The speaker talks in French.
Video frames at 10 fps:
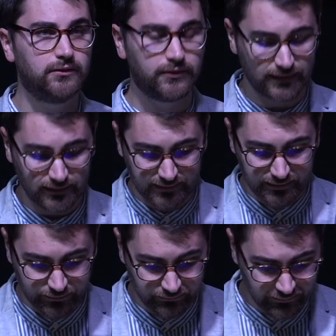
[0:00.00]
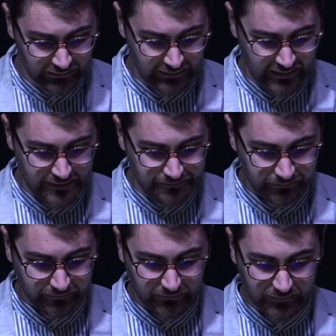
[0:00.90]
de, cette question,
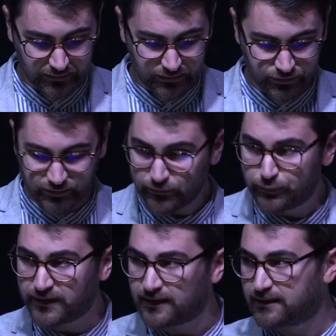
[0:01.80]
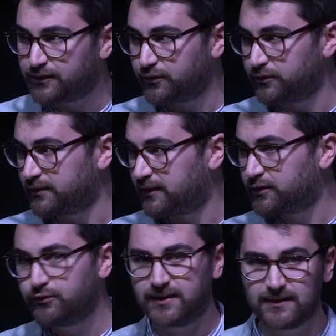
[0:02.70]
je vais vous poser la question suivante Est-ce
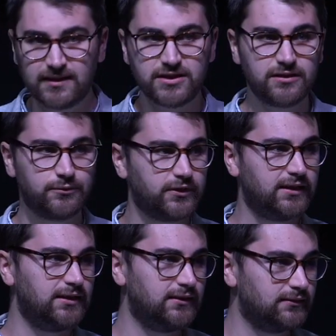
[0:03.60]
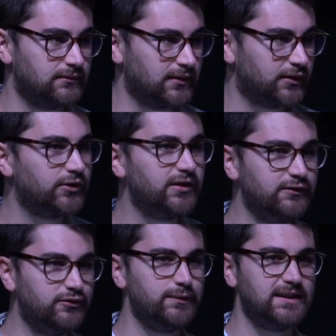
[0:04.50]
que vous avez déjà manqué un
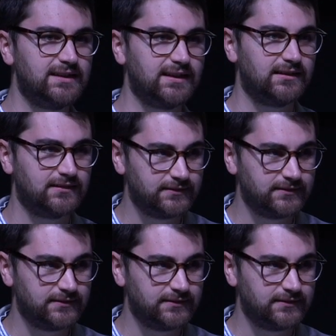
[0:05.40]
rendez-vous médical